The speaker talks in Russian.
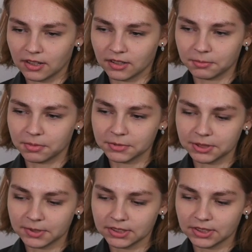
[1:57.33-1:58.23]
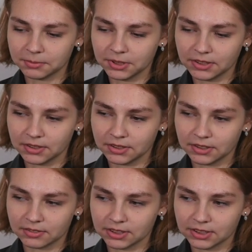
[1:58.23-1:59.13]
А, по математике мне не
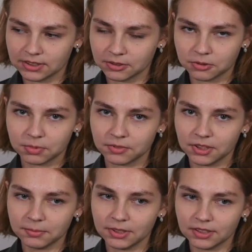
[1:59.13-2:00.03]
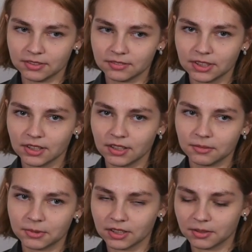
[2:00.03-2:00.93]
хватило тупо времени. Я
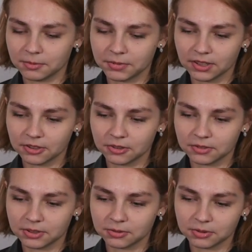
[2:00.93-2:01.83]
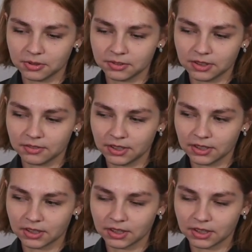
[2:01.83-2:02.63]
могла бы подготовиться, условно говоря, к